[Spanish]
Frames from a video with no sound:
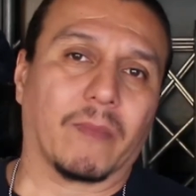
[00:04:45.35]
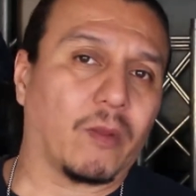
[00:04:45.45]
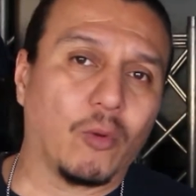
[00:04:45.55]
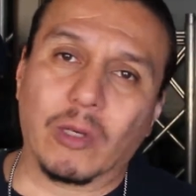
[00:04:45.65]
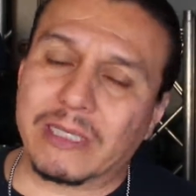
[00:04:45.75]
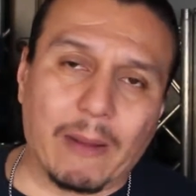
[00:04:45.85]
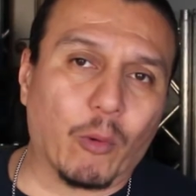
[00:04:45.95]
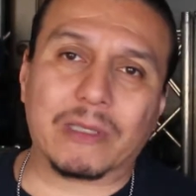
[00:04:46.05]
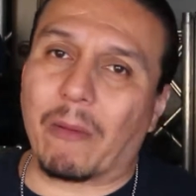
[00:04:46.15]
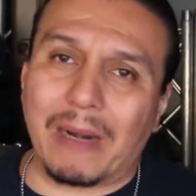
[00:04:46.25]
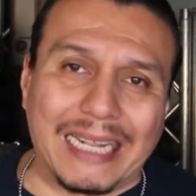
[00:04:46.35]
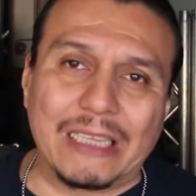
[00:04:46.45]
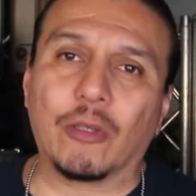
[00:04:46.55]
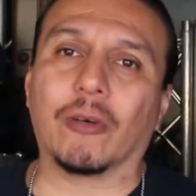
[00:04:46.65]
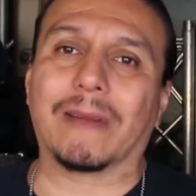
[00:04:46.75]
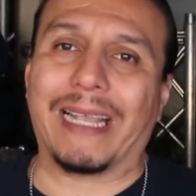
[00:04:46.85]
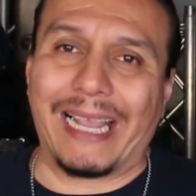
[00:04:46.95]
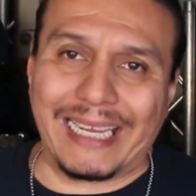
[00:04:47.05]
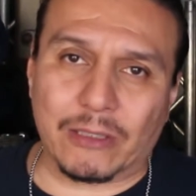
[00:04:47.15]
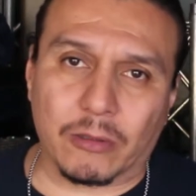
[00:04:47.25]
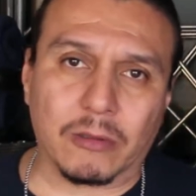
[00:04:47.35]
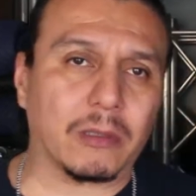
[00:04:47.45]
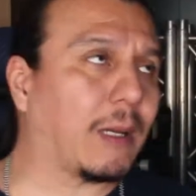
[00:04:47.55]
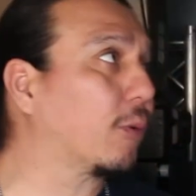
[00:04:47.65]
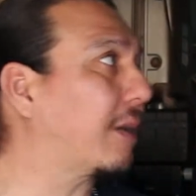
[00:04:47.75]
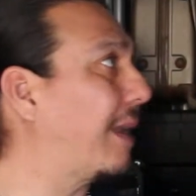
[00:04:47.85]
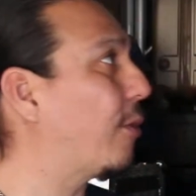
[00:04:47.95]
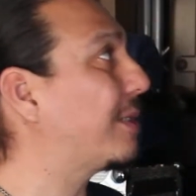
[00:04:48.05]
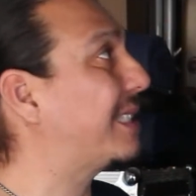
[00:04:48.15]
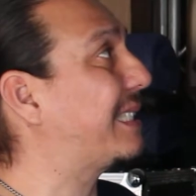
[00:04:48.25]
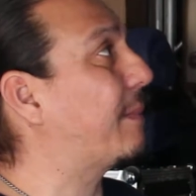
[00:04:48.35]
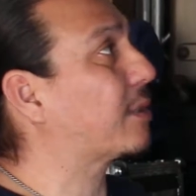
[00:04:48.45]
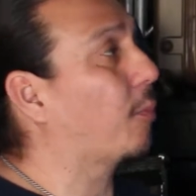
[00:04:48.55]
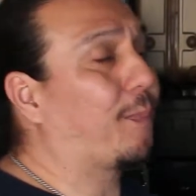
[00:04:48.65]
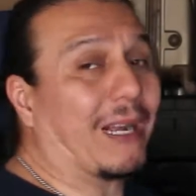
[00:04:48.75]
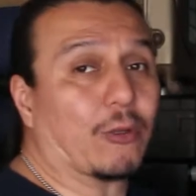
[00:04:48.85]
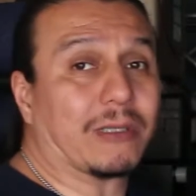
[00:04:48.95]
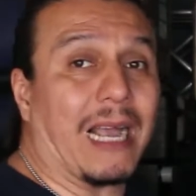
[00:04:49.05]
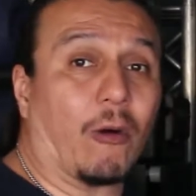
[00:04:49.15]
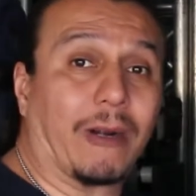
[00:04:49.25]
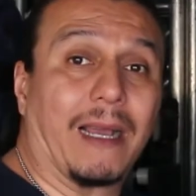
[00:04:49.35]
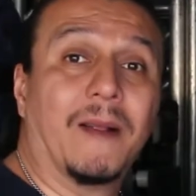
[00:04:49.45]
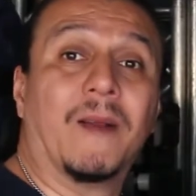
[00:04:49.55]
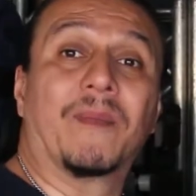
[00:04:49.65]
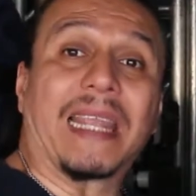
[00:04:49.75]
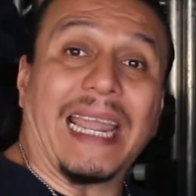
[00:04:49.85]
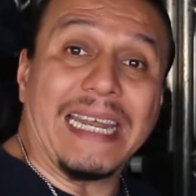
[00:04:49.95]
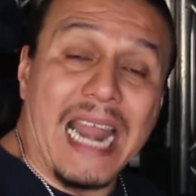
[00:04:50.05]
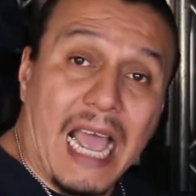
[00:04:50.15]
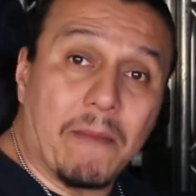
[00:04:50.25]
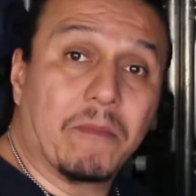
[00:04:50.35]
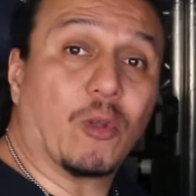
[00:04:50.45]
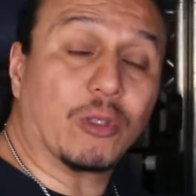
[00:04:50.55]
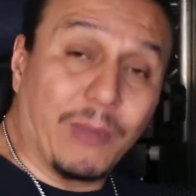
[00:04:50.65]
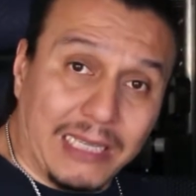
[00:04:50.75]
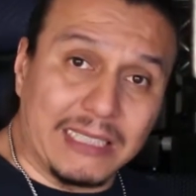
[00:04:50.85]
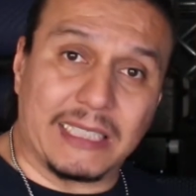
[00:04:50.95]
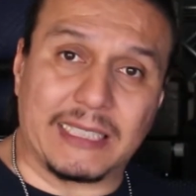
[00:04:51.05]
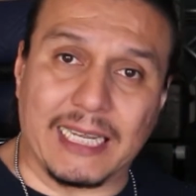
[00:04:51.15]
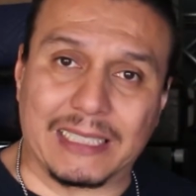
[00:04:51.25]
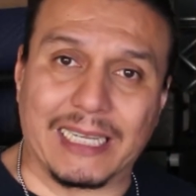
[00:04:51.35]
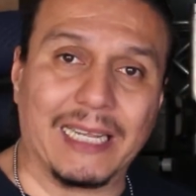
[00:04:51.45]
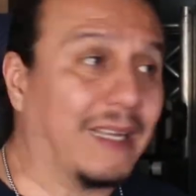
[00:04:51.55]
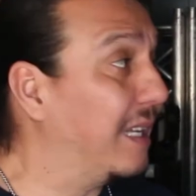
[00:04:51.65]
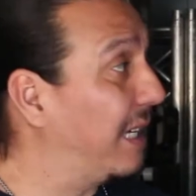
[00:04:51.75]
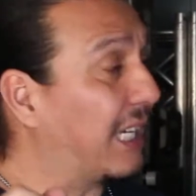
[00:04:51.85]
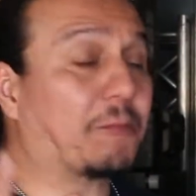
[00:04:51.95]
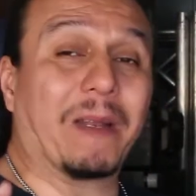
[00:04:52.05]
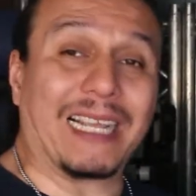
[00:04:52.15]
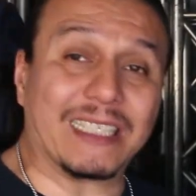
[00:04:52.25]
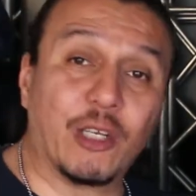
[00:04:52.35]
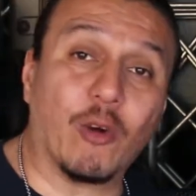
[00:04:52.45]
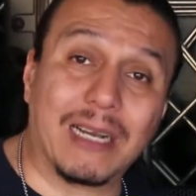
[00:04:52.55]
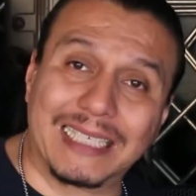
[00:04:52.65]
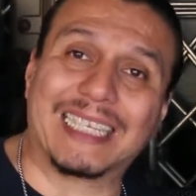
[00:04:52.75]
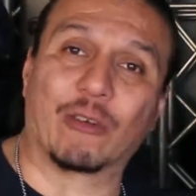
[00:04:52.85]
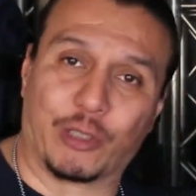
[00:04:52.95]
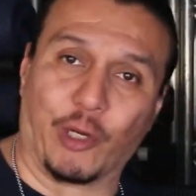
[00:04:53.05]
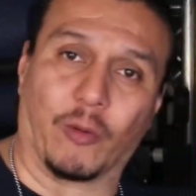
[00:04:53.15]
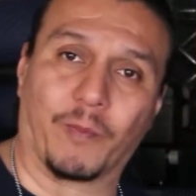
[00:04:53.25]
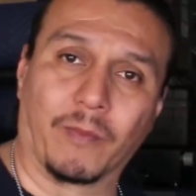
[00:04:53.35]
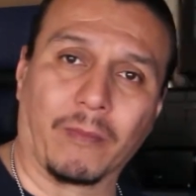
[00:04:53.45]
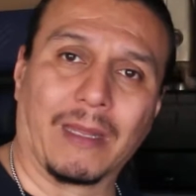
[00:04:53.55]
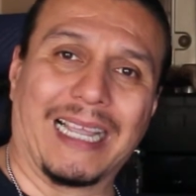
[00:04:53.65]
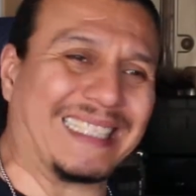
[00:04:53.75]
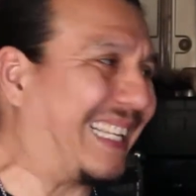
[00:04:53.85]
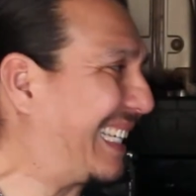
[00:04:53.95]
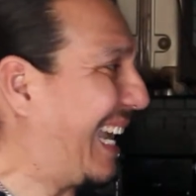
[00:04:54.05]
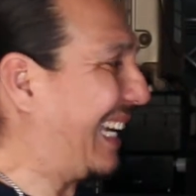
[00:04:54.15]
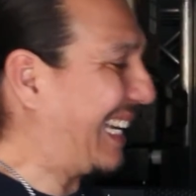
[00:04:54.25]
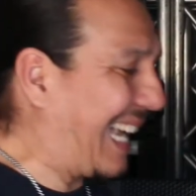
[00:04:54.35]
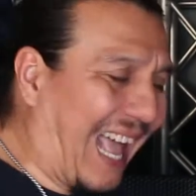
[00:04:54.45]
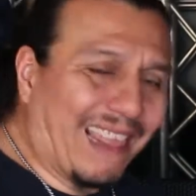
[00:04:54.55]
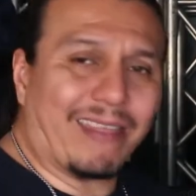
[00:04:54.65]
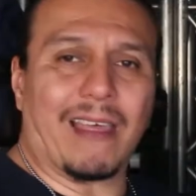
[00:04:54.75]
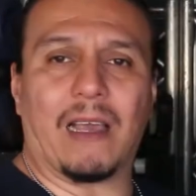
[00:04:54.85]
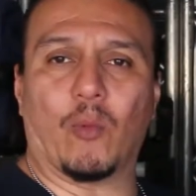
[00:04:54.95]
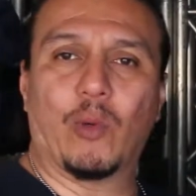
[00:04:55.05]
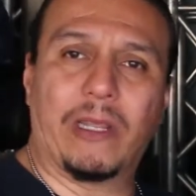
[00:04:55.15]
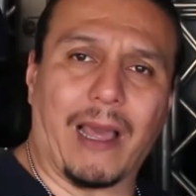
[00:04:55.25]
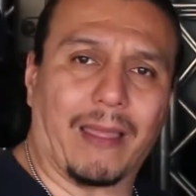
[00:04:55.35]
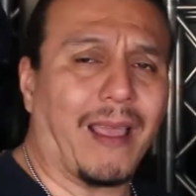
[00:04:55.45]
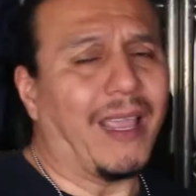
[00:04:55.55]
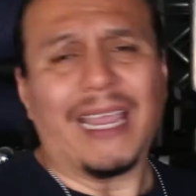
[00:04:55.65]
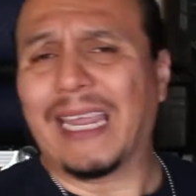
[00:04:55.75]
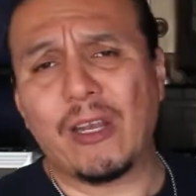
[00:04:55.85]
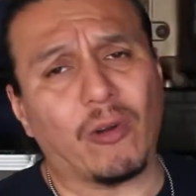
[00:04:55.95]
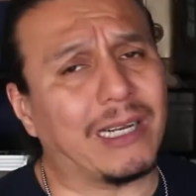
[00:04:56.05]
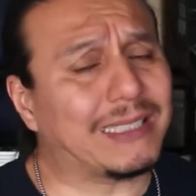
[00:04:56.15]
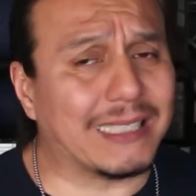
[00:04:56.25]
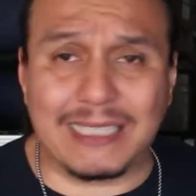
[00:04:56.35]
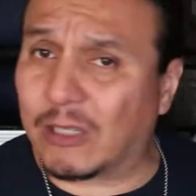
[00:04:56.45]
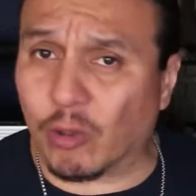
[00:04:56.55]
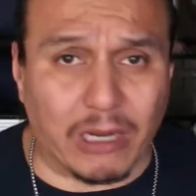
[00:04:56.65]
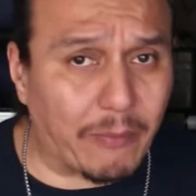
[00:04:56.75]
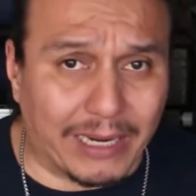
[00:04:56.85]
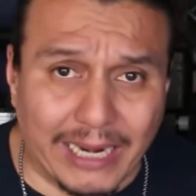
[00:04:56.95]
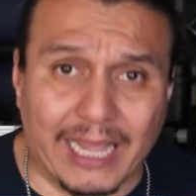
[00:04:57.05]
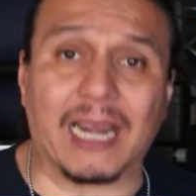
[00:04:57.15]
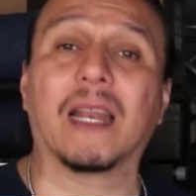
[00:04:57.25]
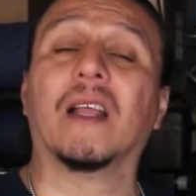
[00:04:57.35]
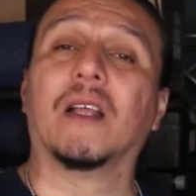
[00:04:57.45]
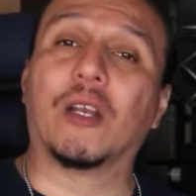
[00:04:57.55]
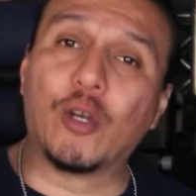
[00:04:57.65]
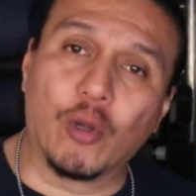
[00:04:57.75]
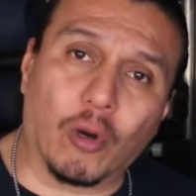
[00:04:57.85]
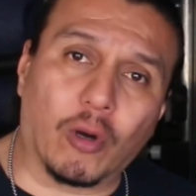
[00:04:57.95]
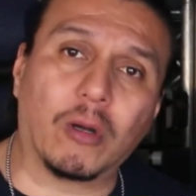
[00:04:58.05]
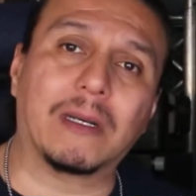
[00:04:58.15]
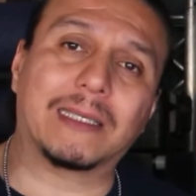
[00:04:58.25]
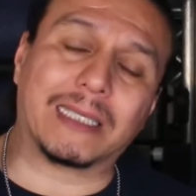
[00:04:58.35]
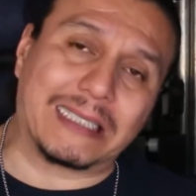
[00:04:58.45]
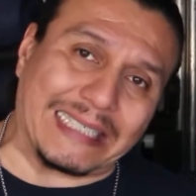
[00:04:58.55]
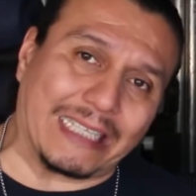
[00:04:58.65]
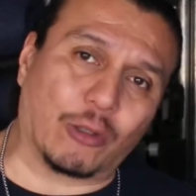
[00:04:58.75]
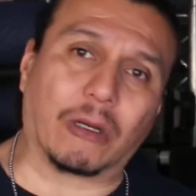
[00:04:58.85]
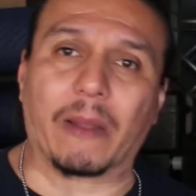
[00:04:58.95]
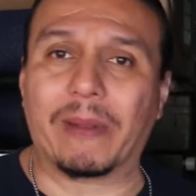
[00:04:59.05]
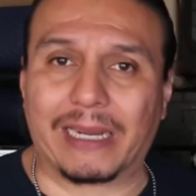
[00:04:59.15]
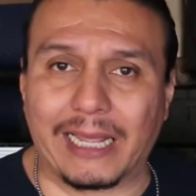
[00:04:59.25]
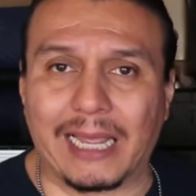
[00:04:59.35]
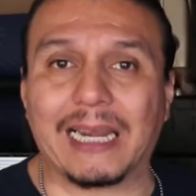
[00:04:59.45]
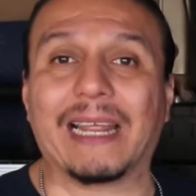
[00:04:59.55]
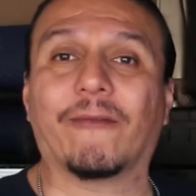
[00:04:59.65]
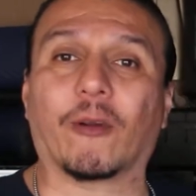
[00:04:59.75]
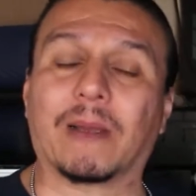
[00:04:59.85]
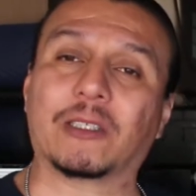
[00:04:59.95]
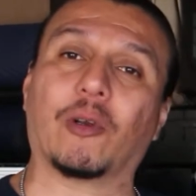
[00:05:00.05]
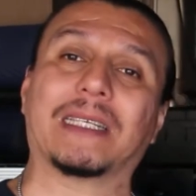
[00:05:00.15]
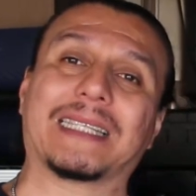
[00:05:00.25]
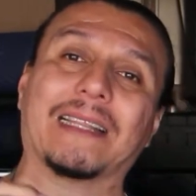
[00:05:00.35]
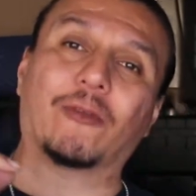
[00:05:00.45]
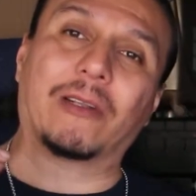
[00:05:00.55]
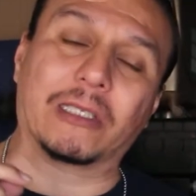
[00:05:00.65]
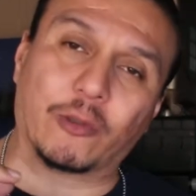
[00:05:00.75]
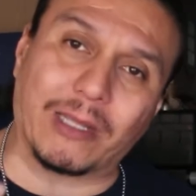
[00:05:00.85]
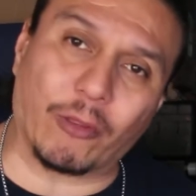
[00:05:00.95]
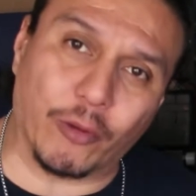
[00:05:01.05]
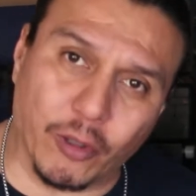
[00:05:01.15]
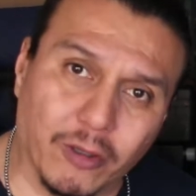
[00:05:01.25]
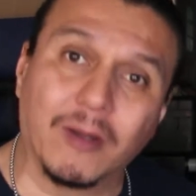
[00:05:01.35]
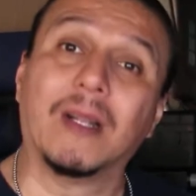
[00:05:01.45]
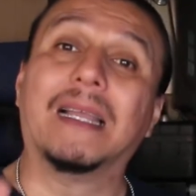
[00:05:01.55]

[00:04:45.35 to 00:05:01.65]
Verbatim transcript: No estamos hablando de eso. Estamos hablando de sistemas compactos. Ahora, en NAM 2017, la explicación que se nos dio es de que cada unidad, y no necesito que me crean, no necesito que me crean, la información la, la estoy dando yo.